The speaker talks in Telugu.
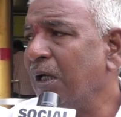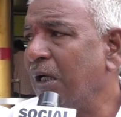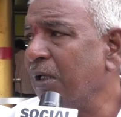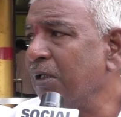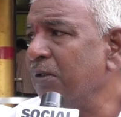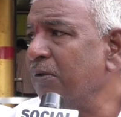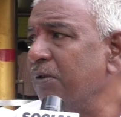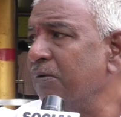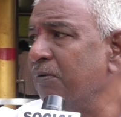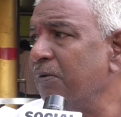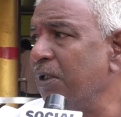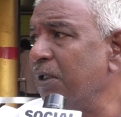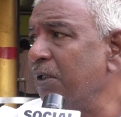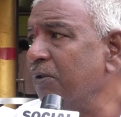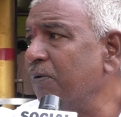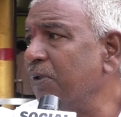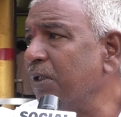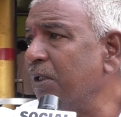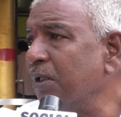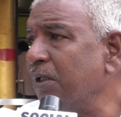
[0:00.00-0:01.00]
అటువంటి
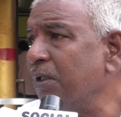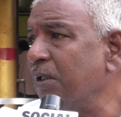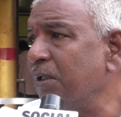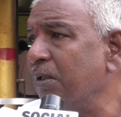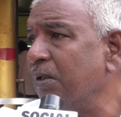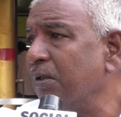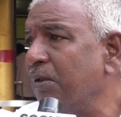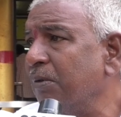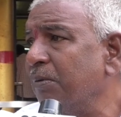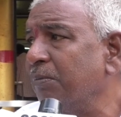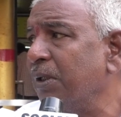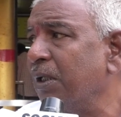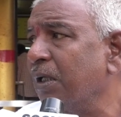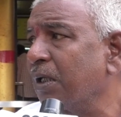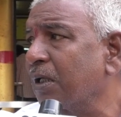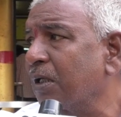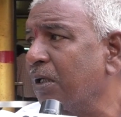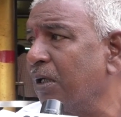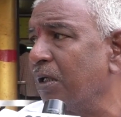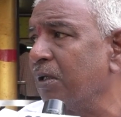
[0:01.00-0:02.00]
వాటి ద్వారా ఒక
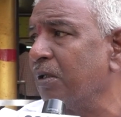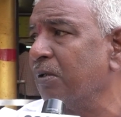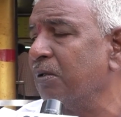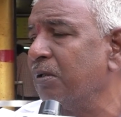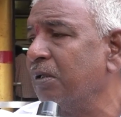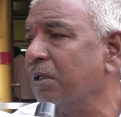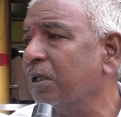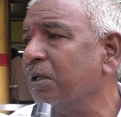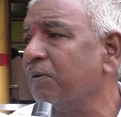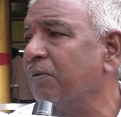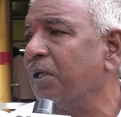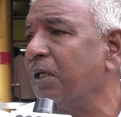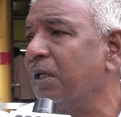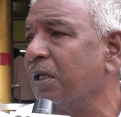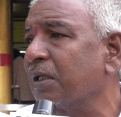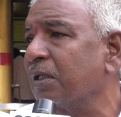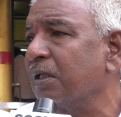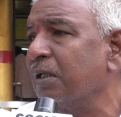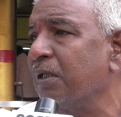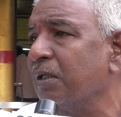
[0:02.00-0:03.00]
కన్ను లేని
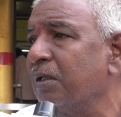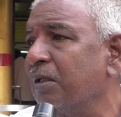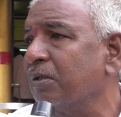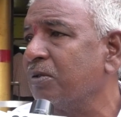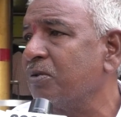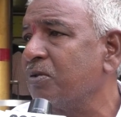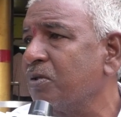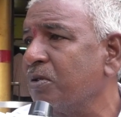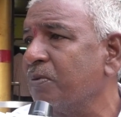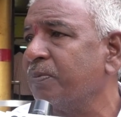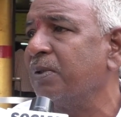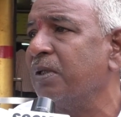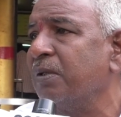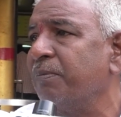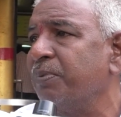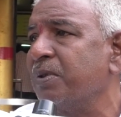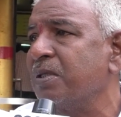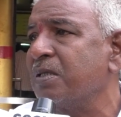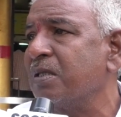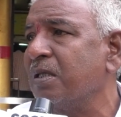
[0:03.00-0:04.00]
వాళ్ళకి చూపు
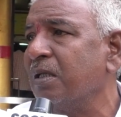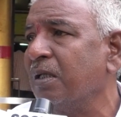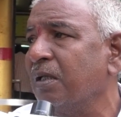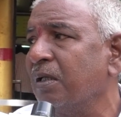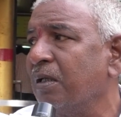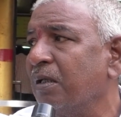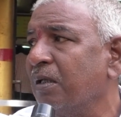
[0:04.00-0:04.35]
తెప్పిస్తే